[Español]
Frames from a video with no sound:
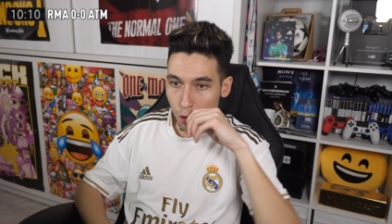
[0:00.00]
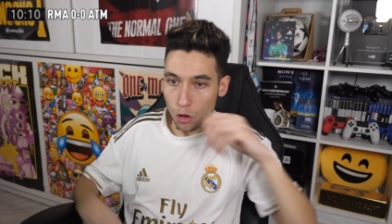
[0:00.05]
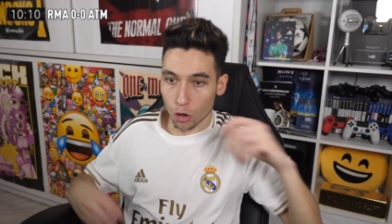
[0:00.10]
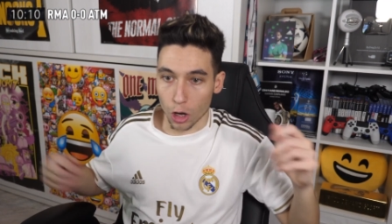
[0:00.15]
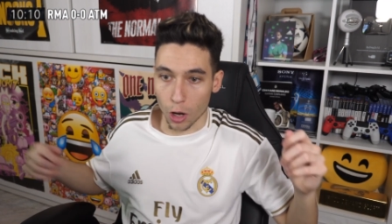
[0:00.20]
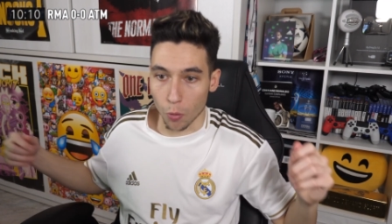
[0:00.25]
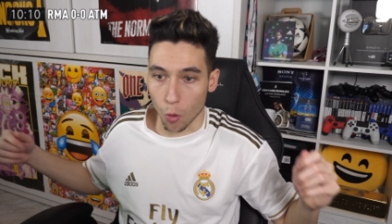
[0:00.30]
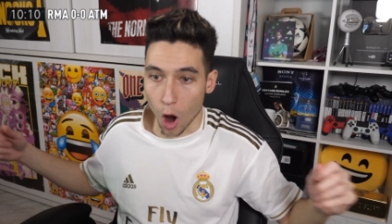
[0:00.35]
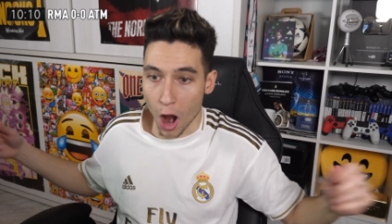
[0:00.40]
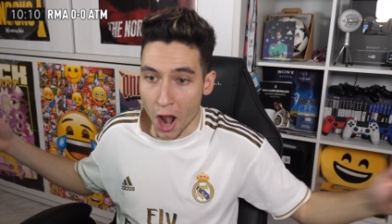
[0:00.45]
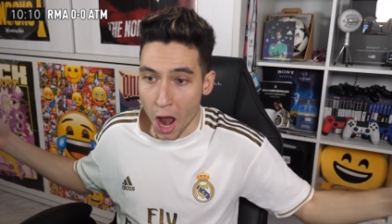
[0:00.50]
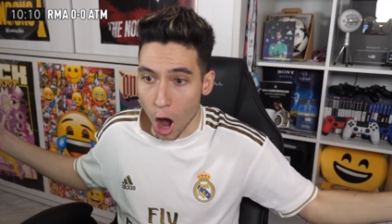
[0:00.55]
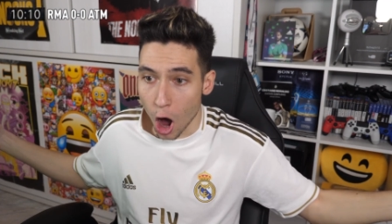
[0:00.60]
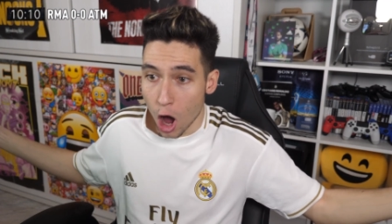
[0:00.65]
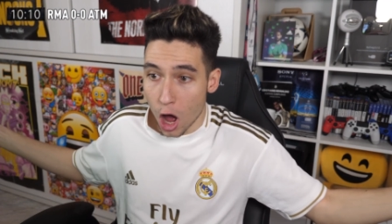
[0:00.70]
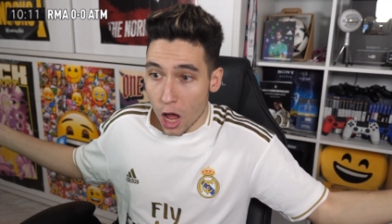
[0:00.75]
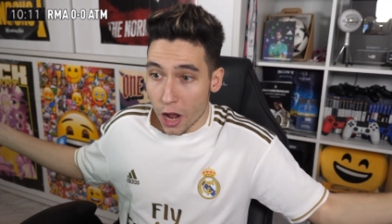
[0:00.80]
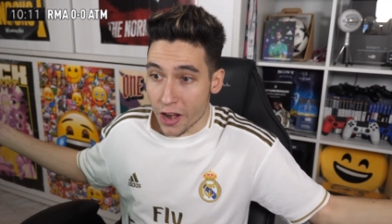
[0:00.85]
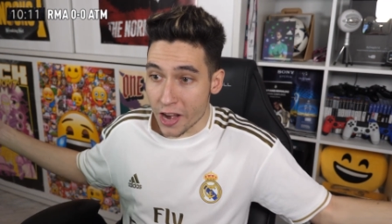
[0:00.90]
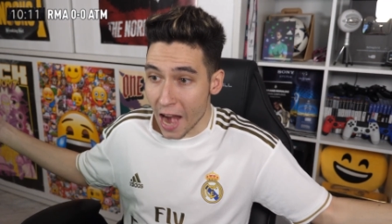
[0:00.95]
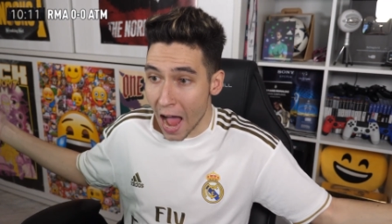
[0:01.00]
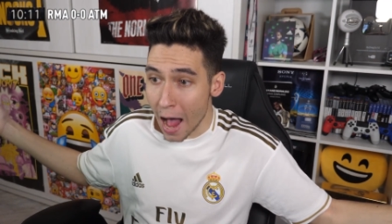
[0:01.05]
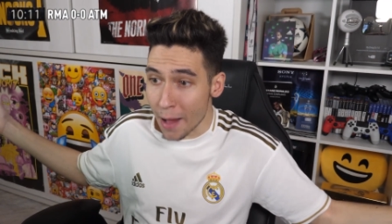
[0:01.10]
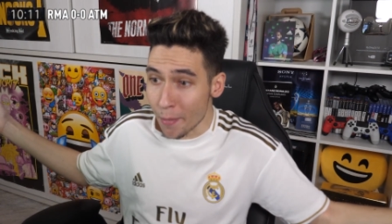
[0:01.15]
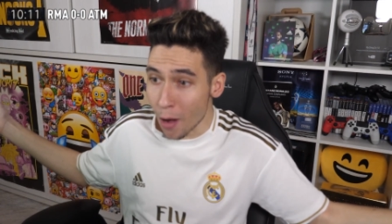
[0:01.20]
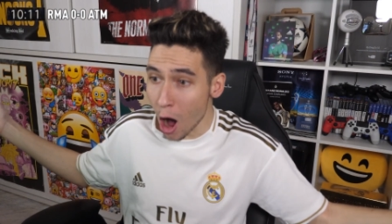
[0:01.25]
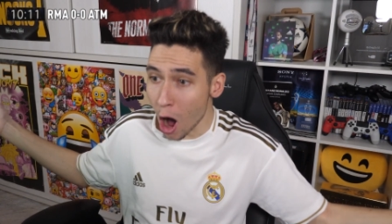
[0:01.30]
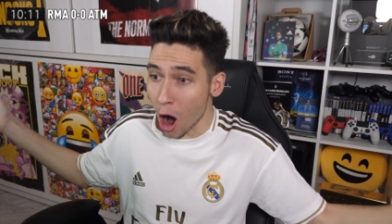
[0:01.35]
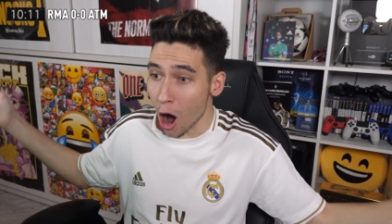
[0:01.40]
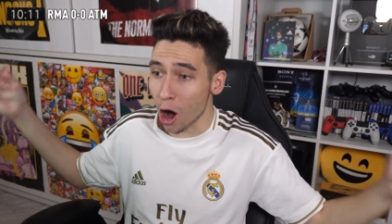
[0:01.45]
¡Qué bueno!
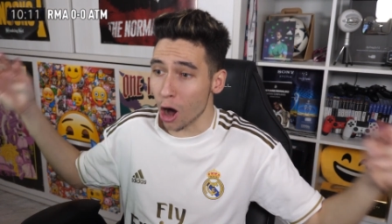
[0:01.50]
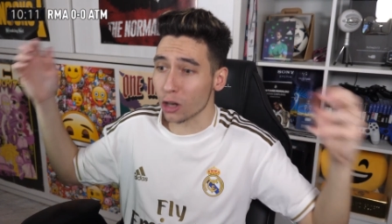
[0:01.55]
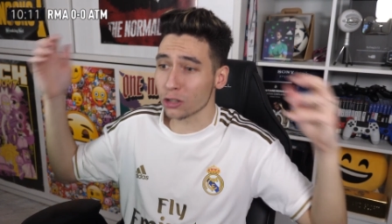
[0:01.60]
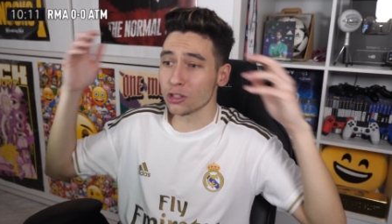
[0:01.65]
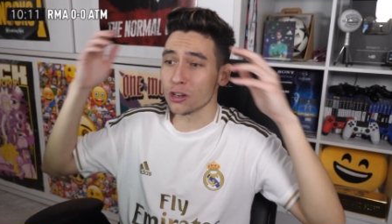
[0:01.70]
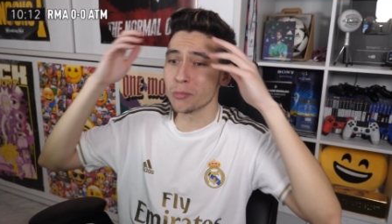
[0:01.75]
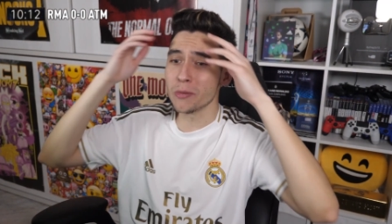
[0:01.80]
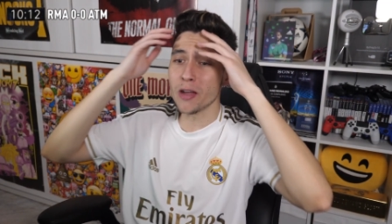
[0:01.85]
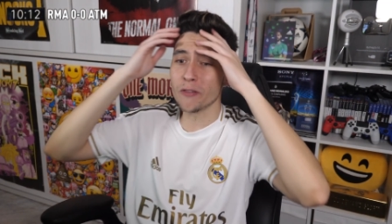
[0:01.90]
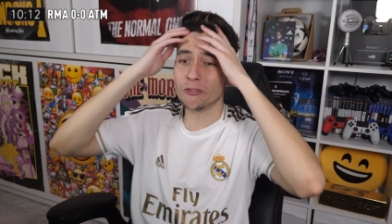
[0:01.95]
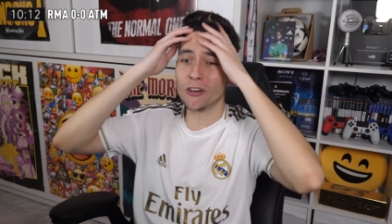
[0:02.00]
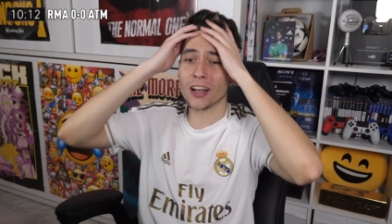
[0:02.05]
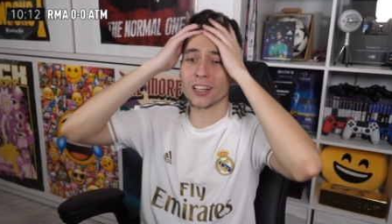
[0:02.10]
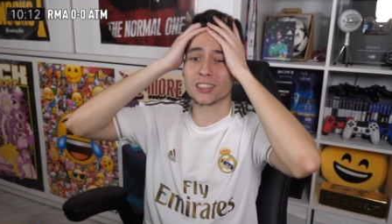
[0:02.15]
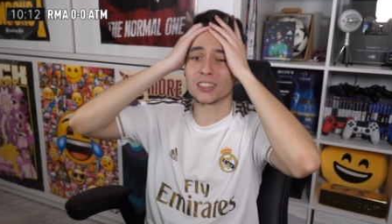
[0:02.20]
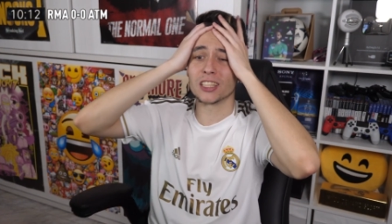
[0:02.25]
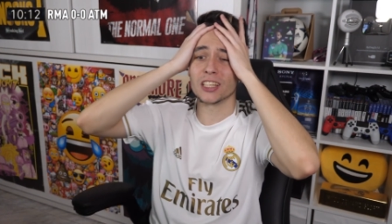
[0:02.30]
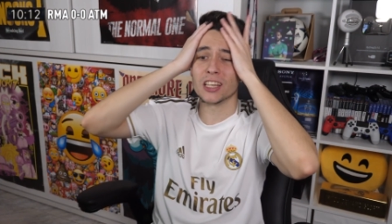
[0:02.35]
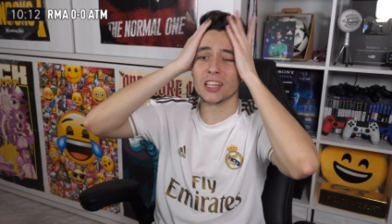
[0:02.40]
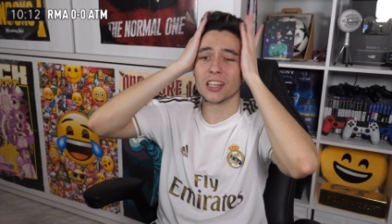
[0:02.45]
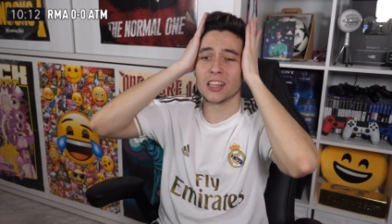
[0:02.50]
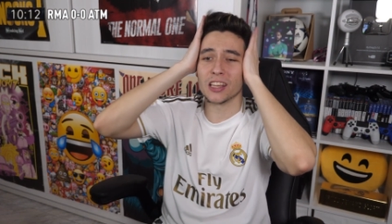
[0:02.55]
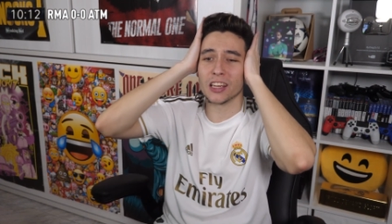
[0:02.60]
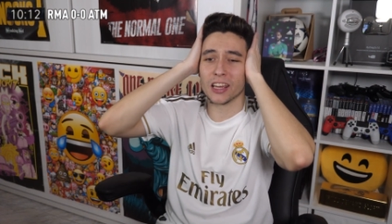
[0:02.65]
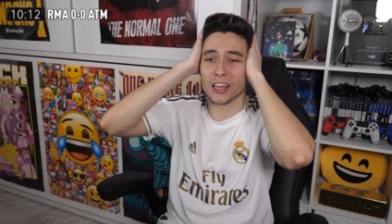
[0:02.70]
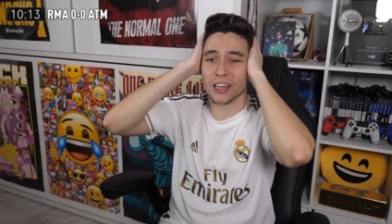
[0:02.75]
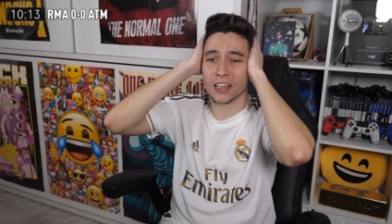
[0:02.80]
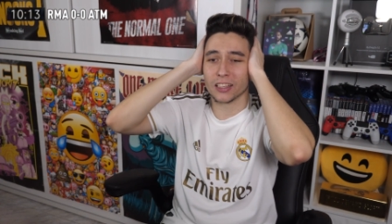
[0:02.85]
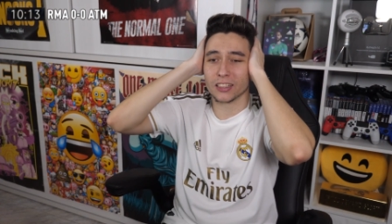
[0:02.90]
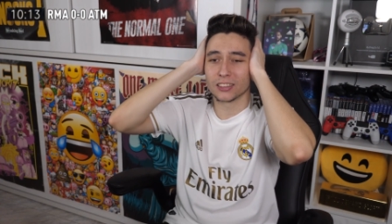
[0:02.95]
¡Ramos! ¡No me
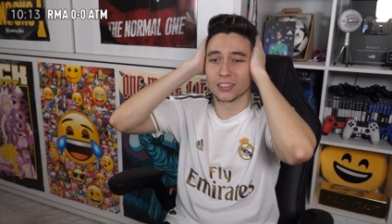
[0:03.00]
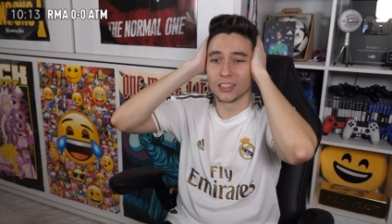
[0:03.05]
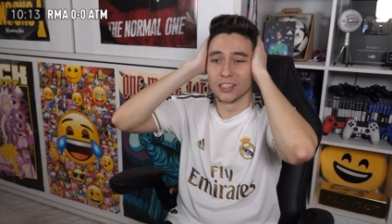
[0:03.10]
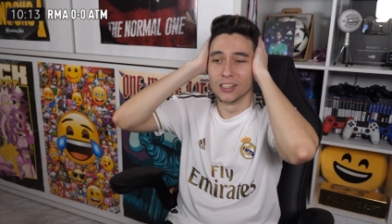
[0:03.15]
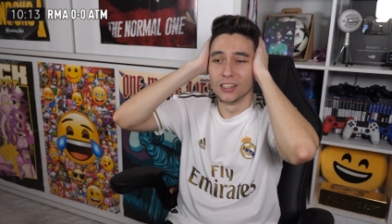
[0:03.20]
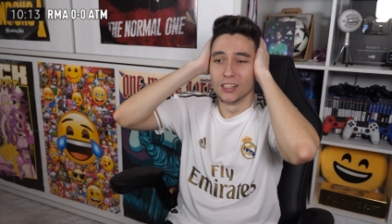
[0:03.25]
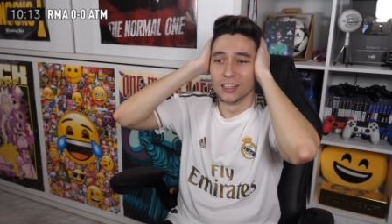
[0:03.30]
fastidies!